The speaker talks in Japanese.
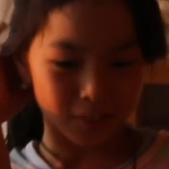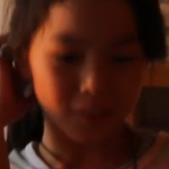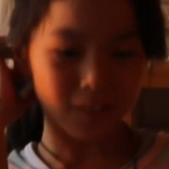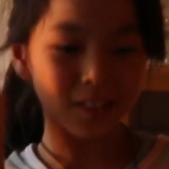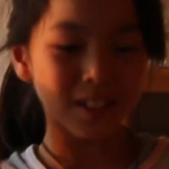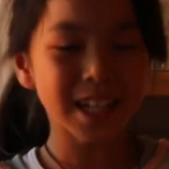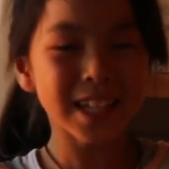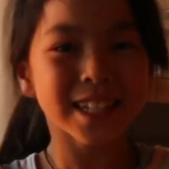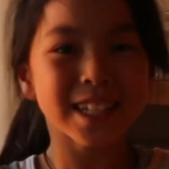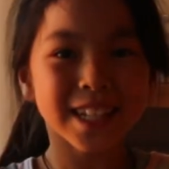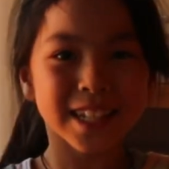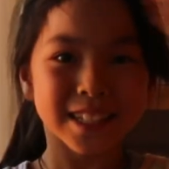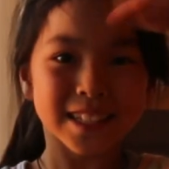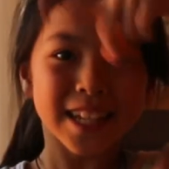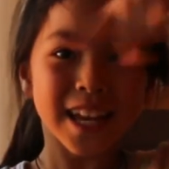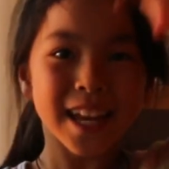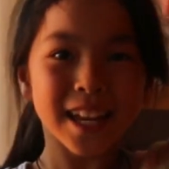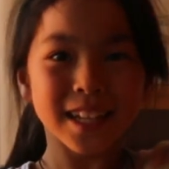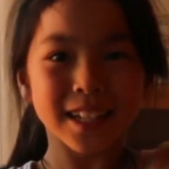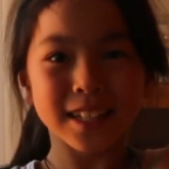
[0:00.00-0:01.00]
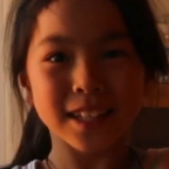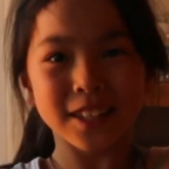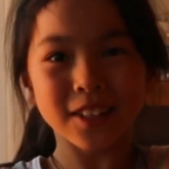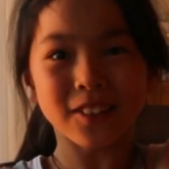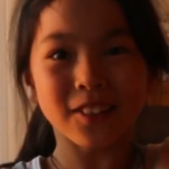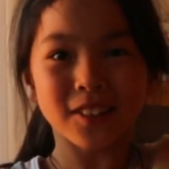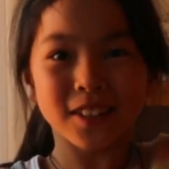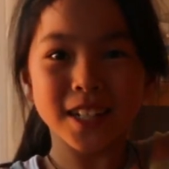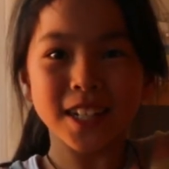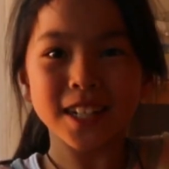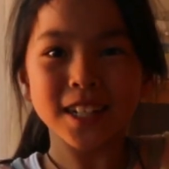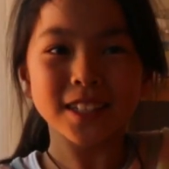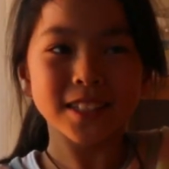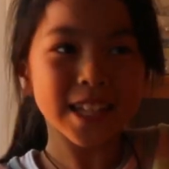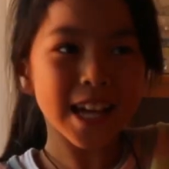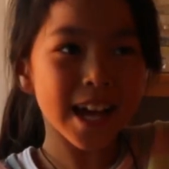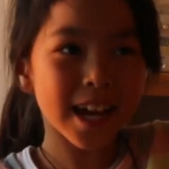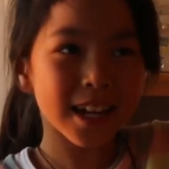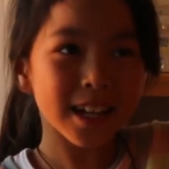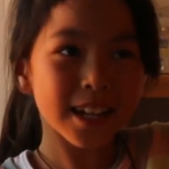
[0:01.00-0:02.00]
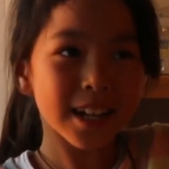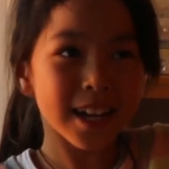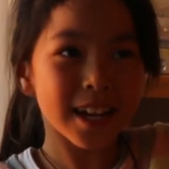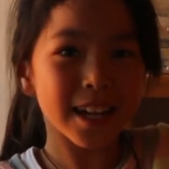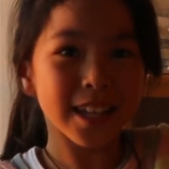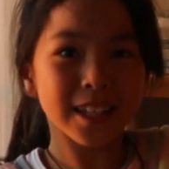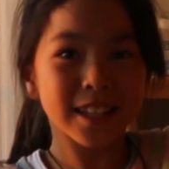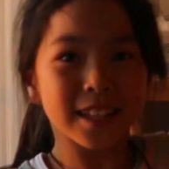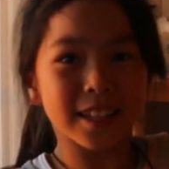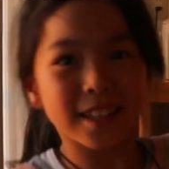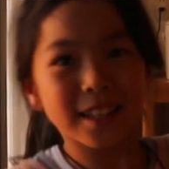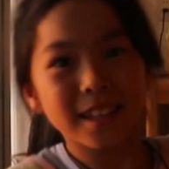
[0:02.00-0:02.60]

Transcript: ルこうなってね、3、4、3回。